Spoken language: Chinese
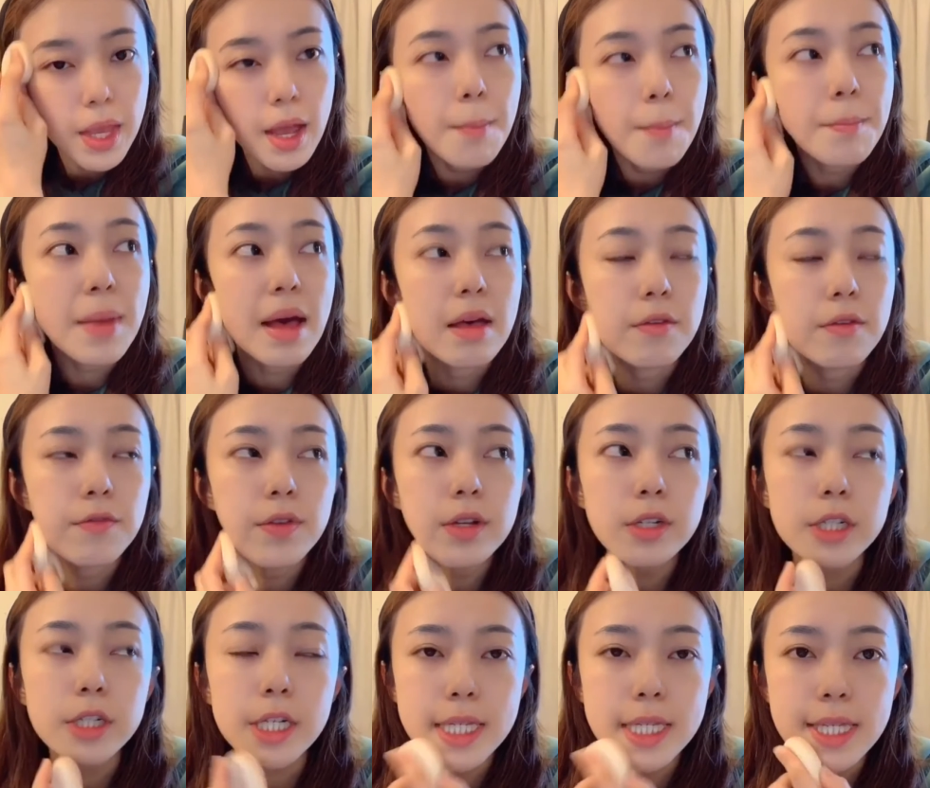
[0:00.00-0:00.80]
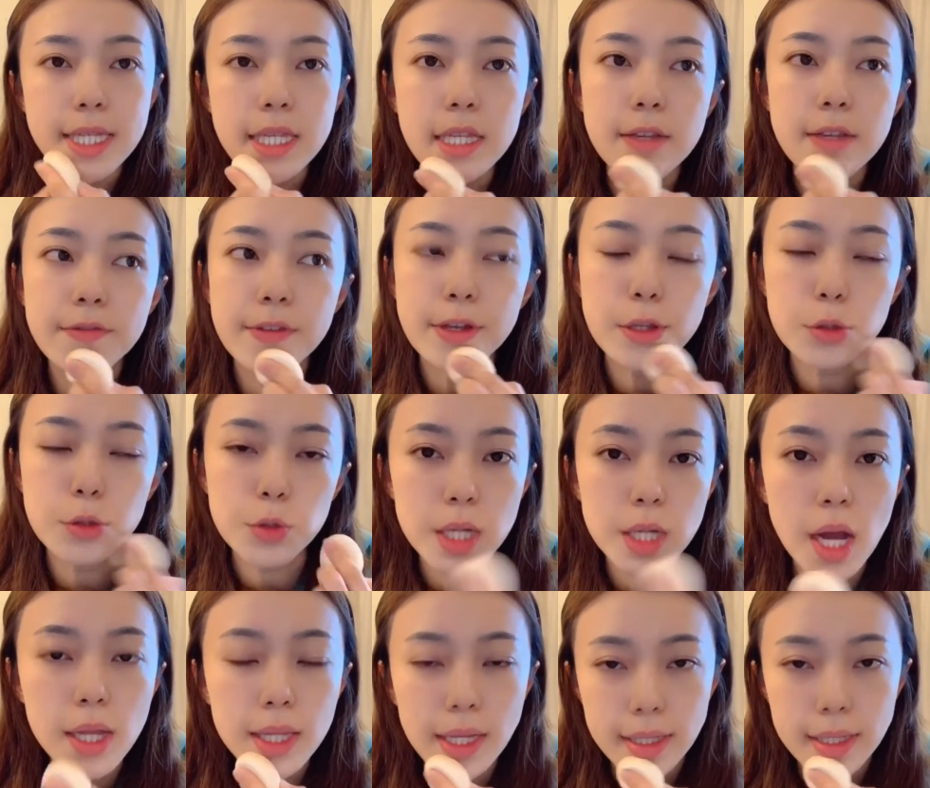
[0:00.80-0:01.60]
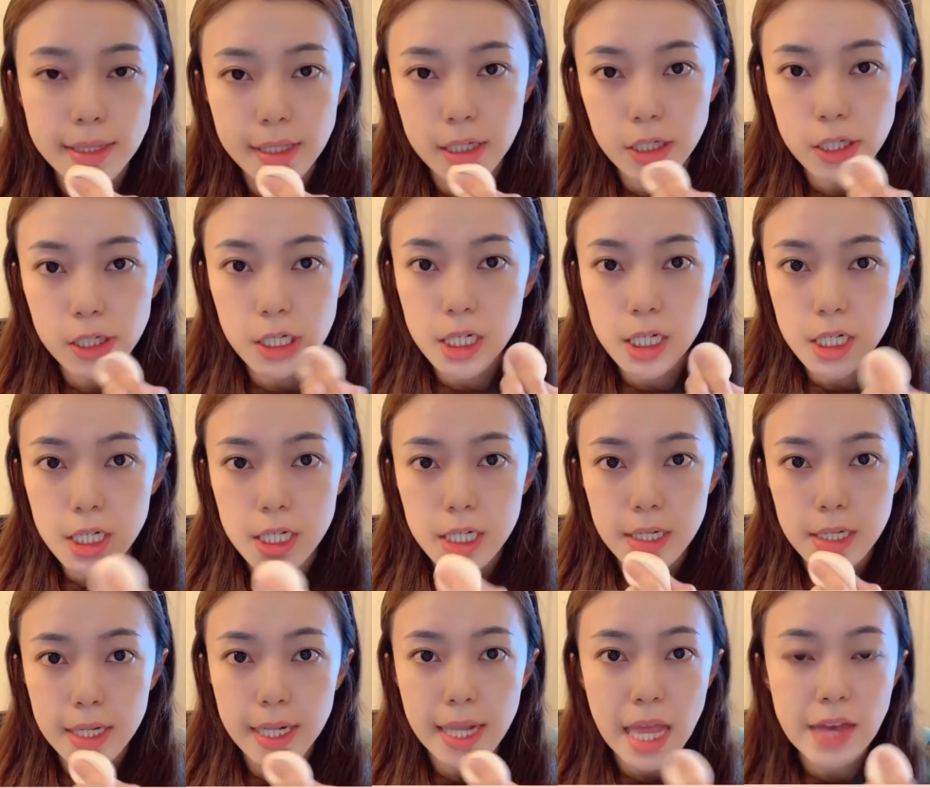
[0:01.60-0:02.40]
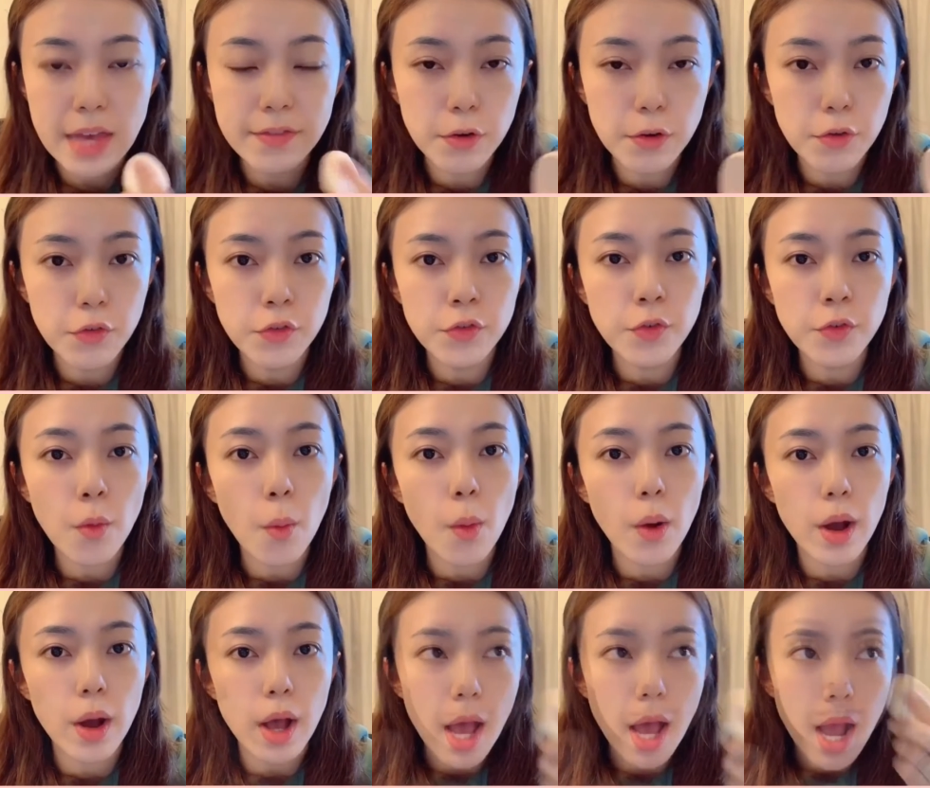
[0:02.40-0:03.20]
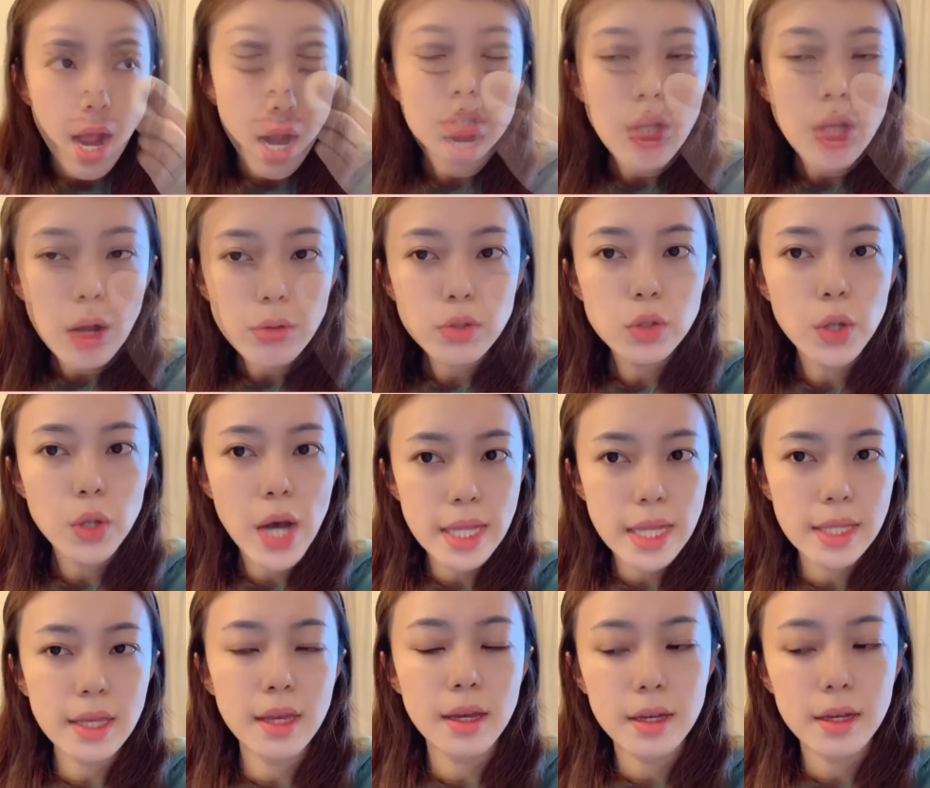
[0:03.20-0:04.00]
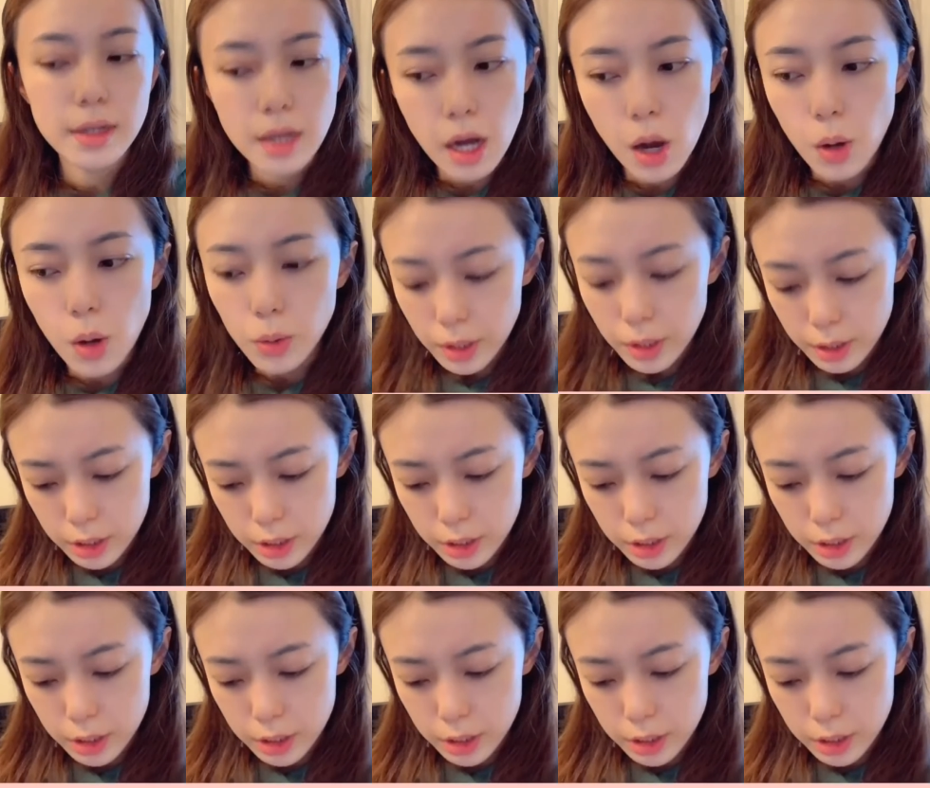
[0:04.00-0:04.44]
满分是四分，最高等级是 level four，反正就要求还挺高的。